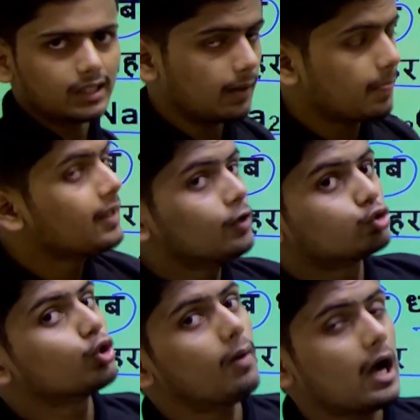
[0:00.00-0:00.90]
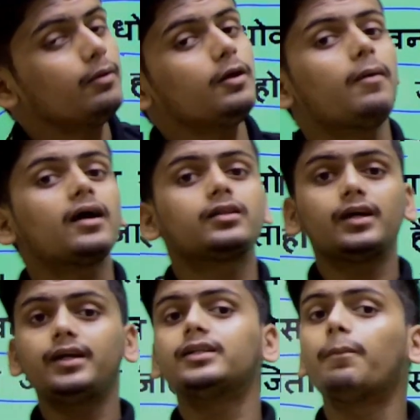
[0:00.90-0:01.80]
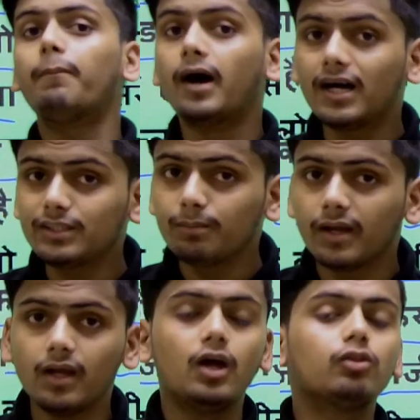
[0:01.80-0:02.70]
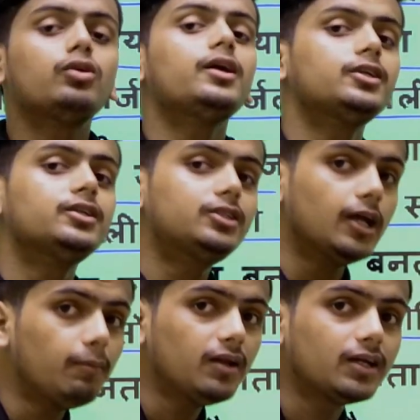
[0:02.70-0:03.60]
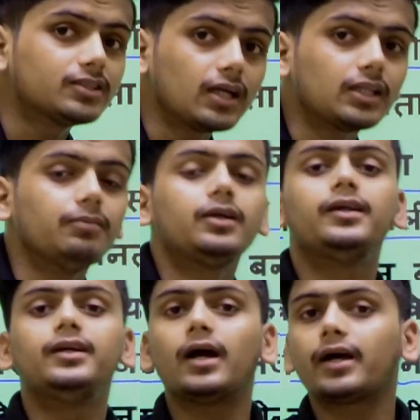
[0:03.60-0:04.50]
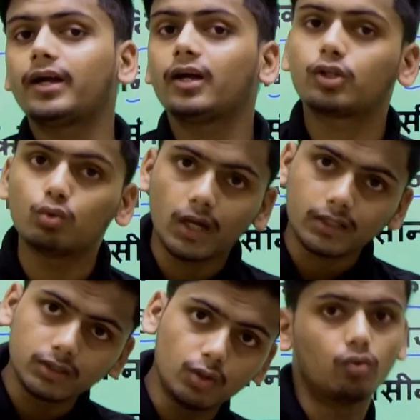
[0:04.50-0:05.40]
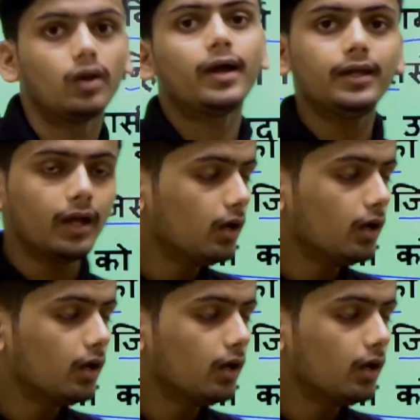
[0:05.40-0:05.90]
है स्वाभाविक बात है ये जब भस्म है ये जैसी अम्ल के साथ अभिक्रिया करेगा तो उदासीन होना ही है